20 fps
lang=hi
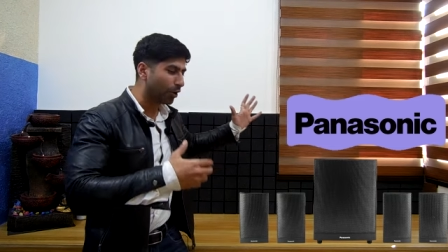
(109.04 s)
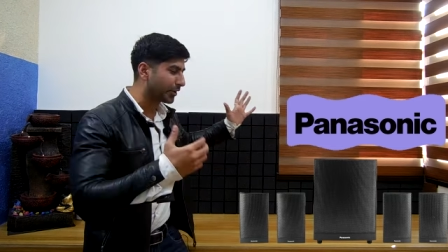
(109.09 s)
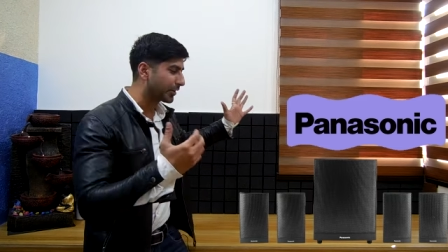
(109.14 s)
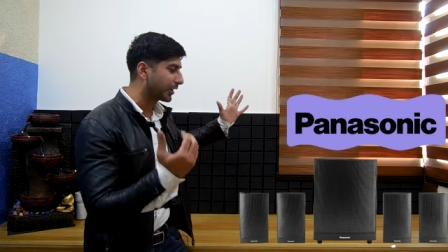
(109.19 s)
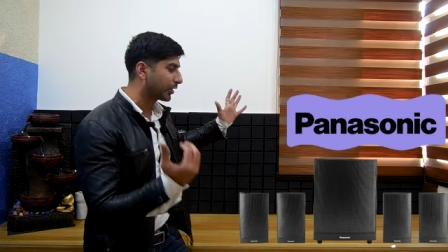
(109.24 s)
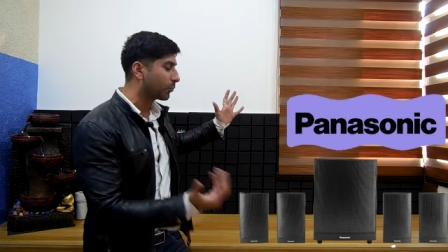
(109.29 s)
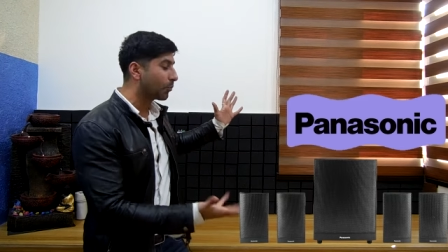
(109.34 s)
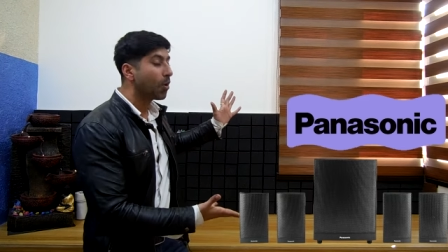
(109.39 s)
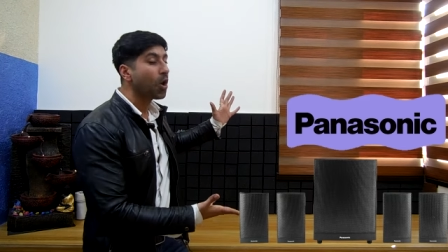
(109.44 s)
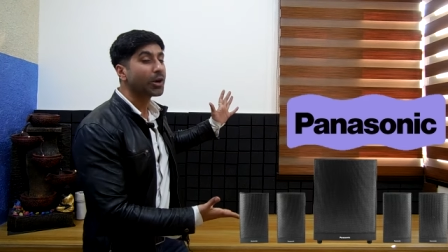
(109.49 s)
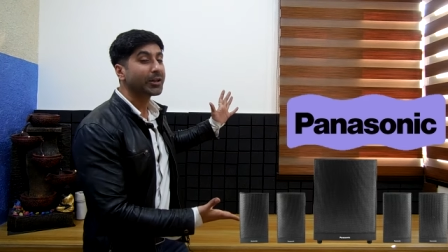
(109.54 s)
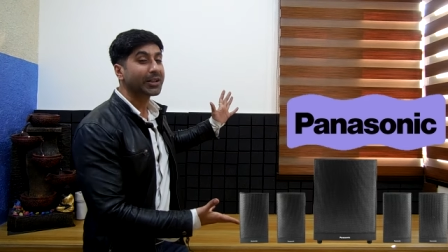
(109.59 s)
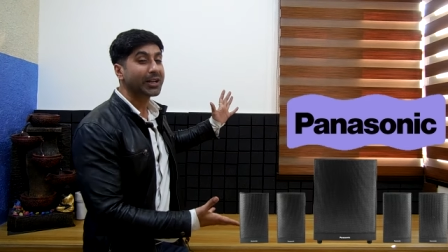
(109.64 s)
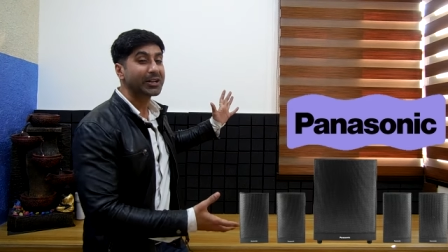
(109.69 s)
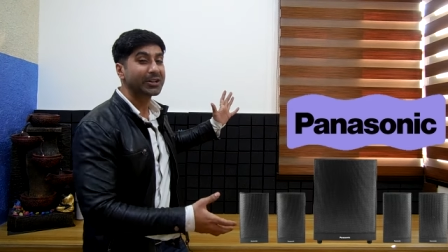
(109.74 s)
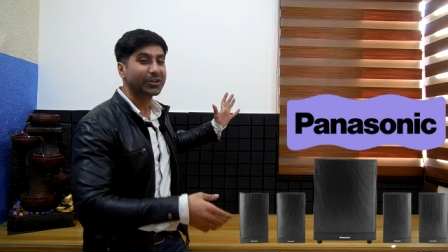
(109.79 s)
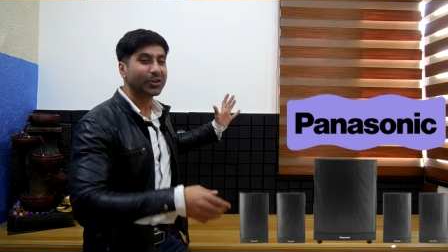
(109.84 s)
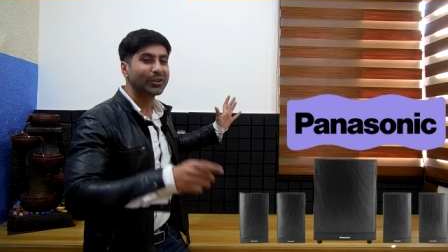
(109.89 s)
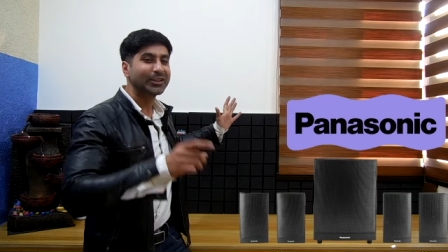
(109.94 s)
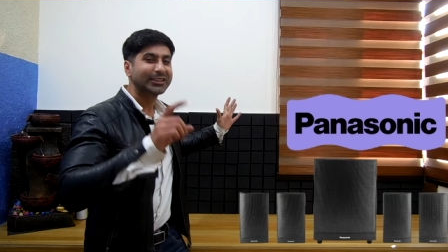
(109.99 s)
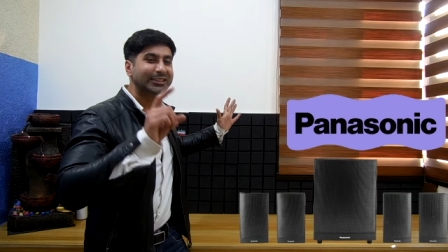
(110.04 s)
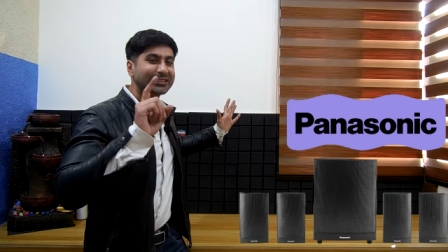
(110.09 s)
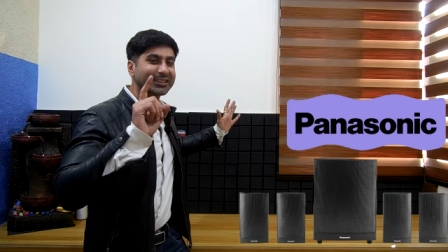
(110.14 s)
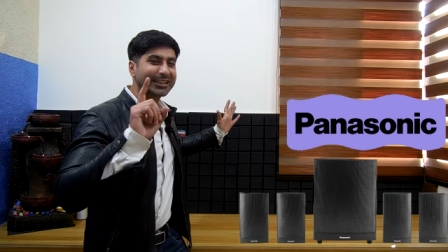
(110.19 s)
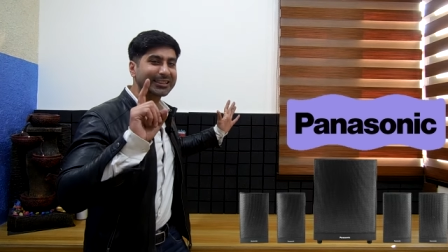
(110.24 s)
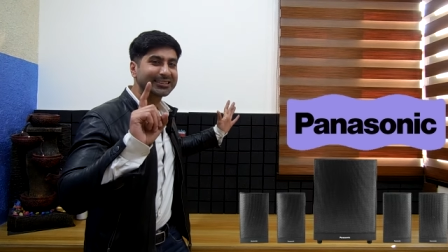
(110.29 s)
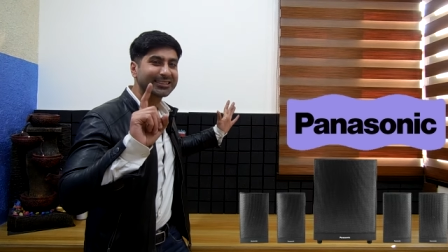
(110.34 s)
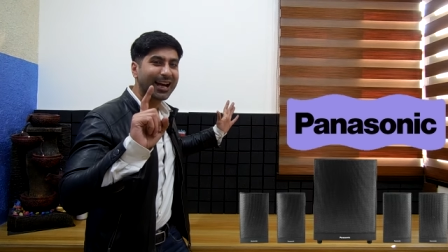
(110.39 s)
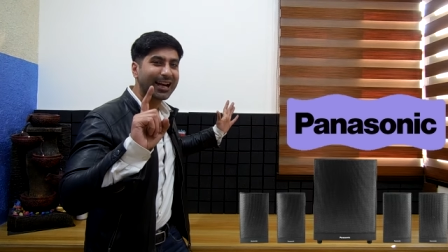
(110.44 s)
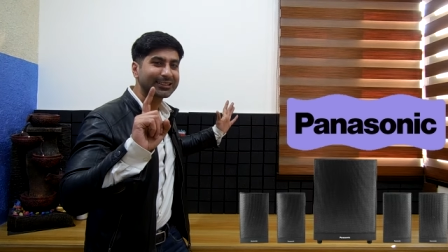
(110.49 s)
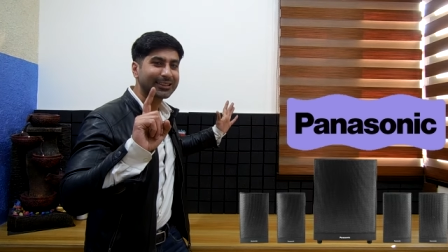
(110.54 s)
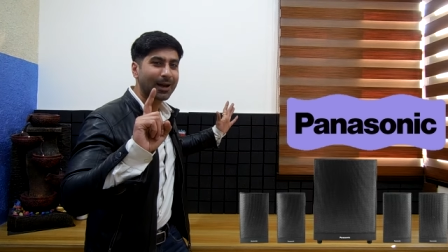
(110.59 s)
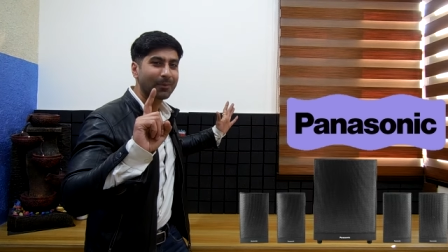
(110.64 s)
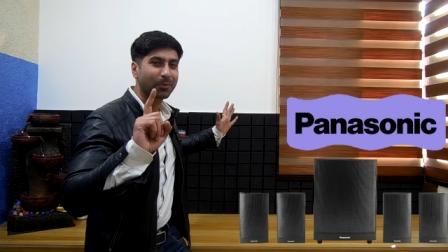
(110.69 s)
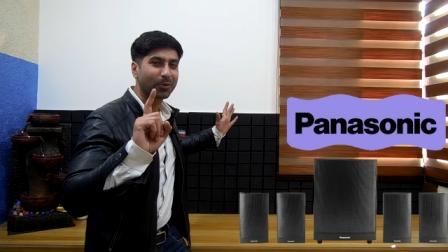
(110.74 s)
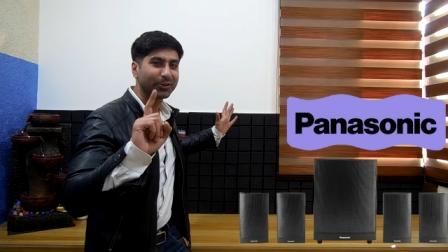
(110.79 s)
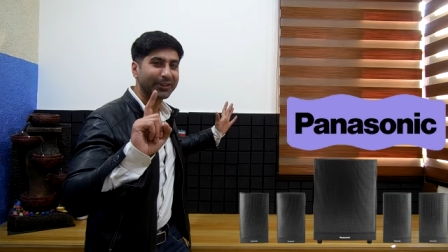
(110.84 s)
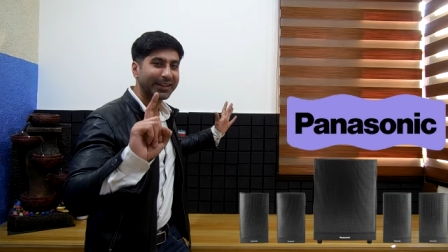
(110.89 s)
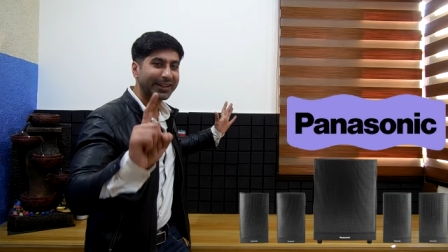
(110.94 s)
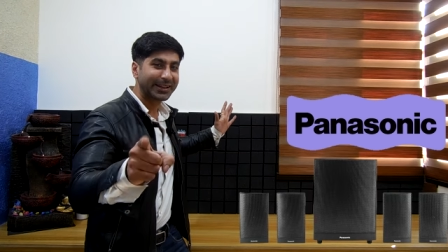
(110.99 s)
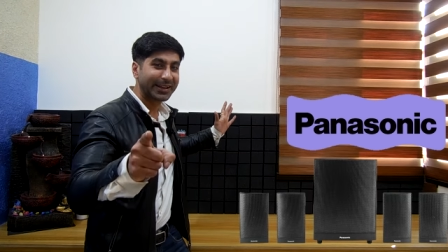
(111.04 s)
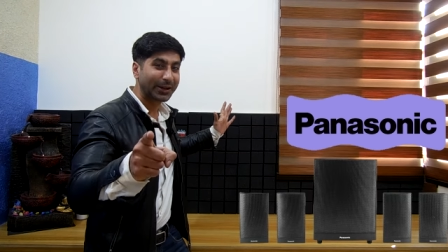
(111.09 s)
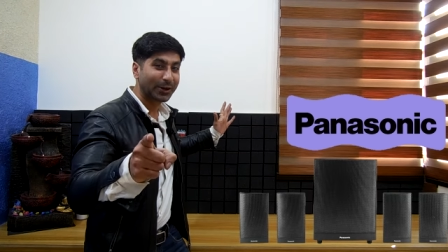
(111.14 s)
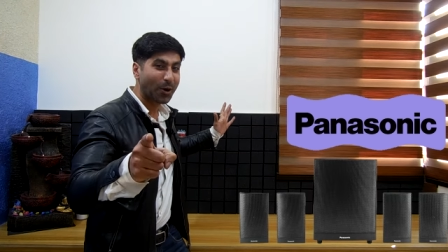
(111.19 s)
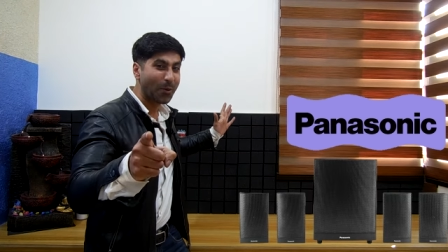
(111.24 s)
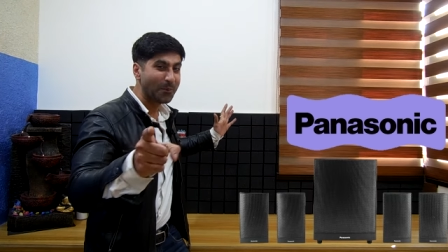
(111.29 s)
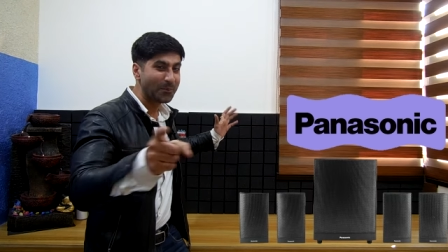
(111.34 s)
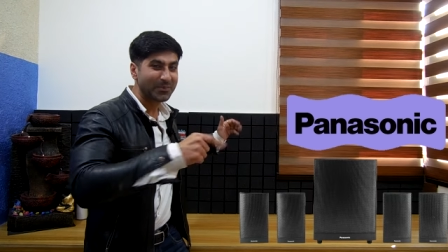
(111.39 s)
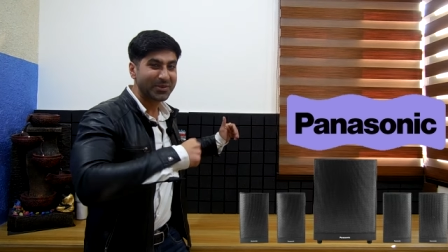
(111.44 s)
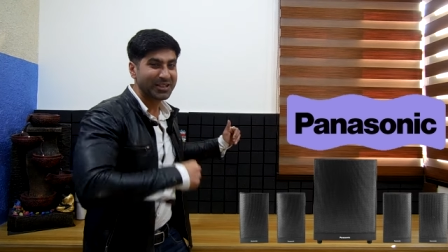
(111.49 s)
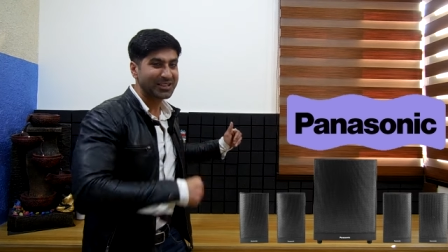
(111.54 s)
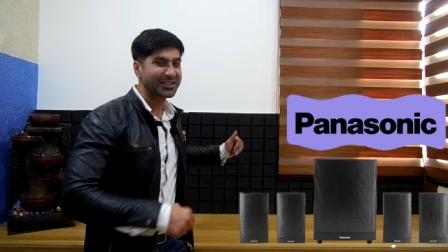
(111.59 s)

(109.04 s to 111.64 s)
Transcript: है और रिमोट कंट्रोल इसके साथ आपको देखने को